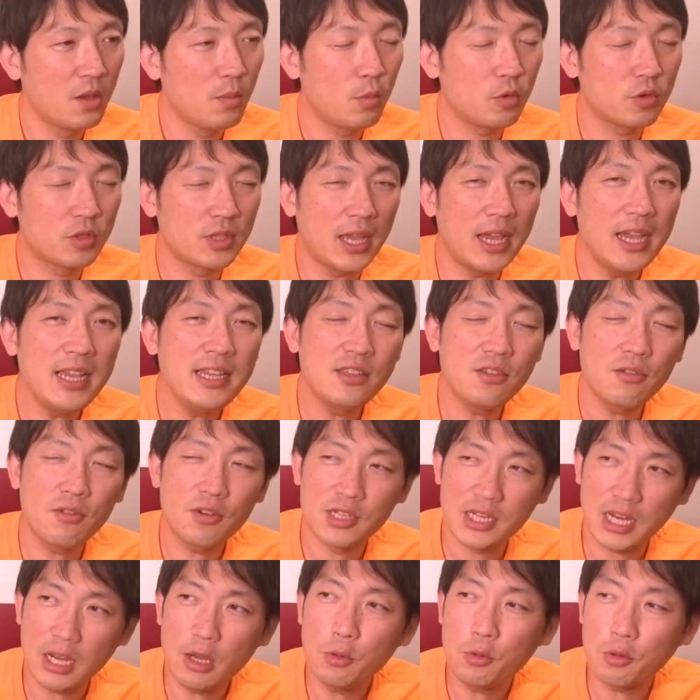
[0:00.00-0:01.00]
もう最初
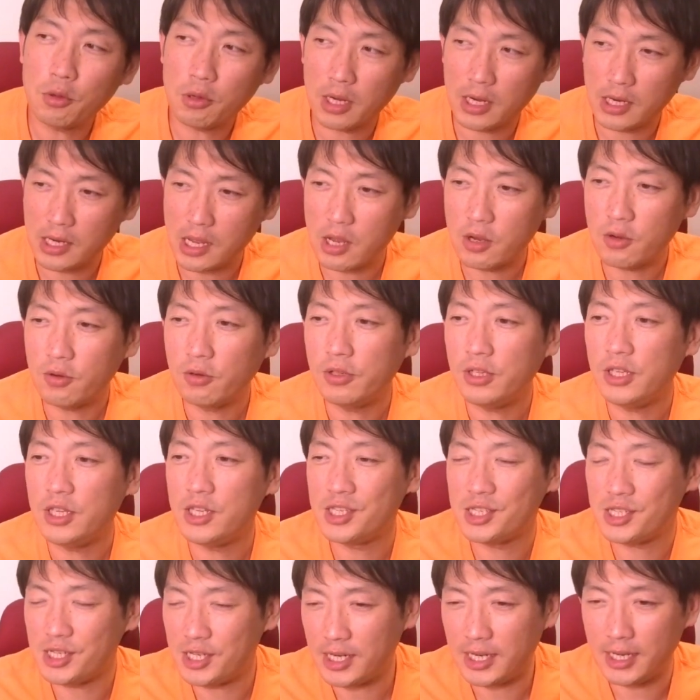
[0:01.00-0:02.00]
のシャウトからかっこ
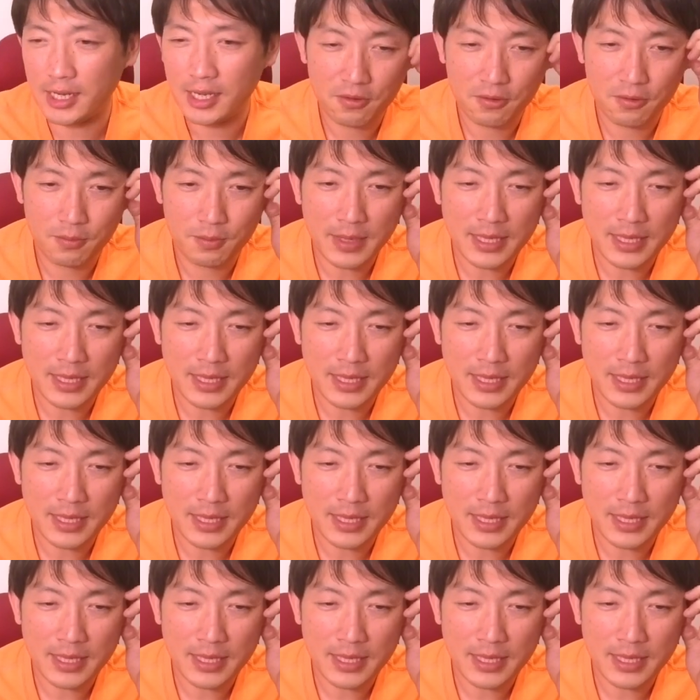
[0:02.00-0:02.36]
いいし、